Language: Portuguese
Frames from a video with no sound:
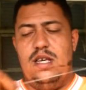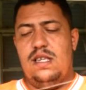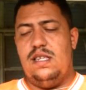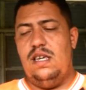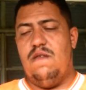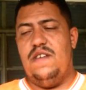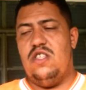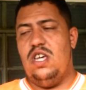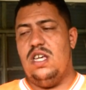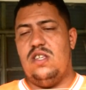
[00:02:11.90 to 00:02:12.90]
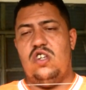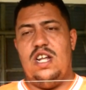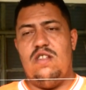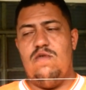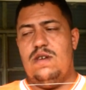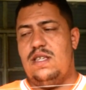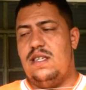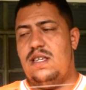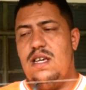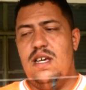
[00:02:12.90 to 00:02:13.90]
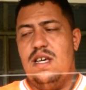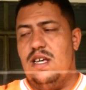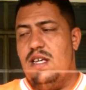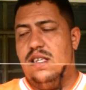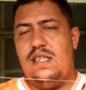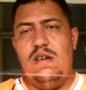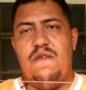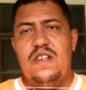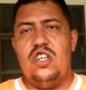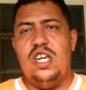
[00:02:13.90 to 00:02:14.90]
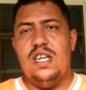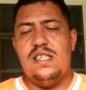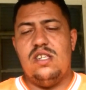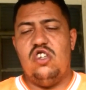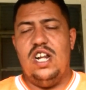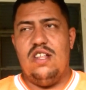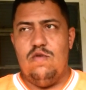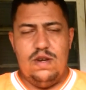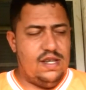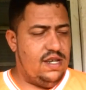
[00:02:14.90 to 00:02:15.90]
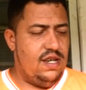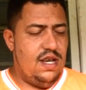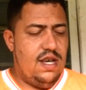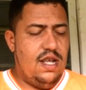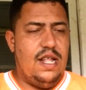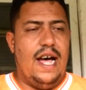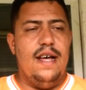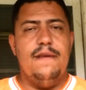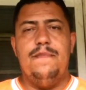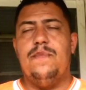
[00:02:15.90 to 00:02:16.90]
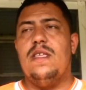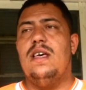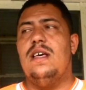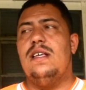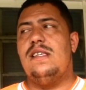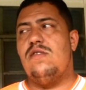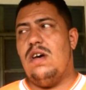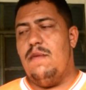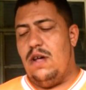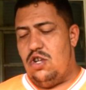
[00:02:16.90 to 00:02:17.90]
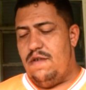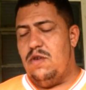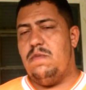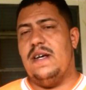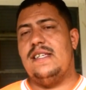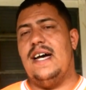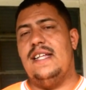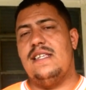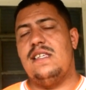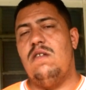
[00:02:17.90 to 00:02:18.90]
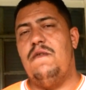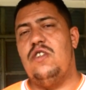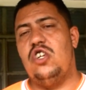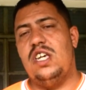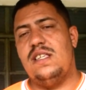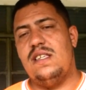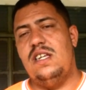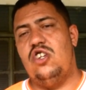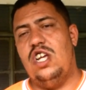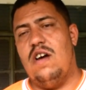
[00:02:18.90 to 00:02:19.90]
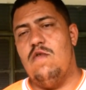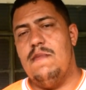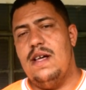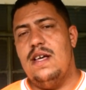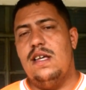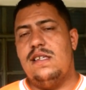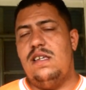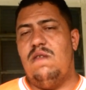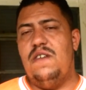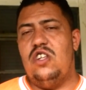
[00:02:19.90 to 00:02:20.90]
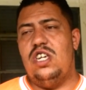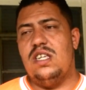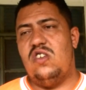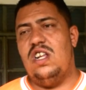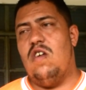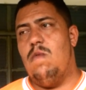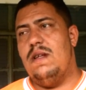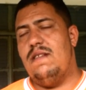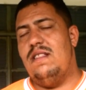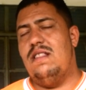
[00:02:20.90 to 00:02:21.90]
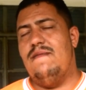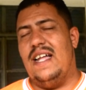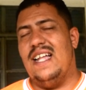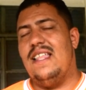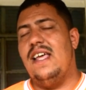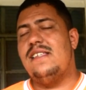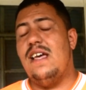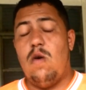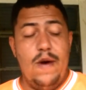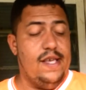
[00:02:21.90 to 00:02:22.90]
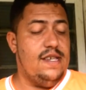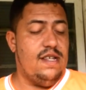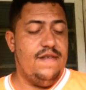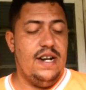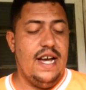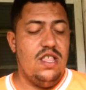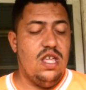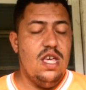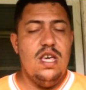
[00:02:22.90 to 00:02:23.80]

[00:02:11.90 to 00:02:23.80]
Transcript: Cinco fitinhas, tira duas. Cinco fitinhas, tira duas, tá? Se sua rabiola estiver muito espaçada, cinco fitinhas e tira uma. Cinco fitinhas, tira uma. Vai dar três sequências, na verdade.